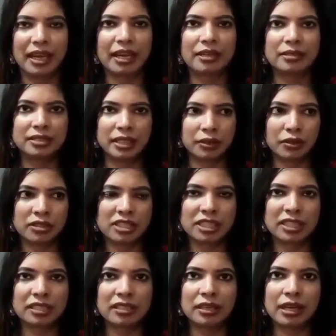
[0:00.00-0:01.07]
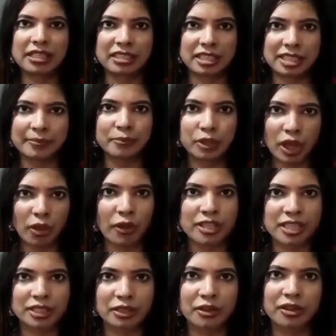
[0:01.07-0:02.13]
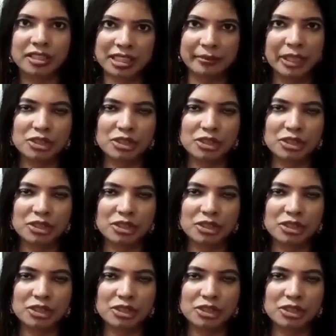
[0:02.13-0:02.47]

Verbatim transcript: আর যখন সে আস্তে আস্তে পুরান হয়ে যায় তখন সে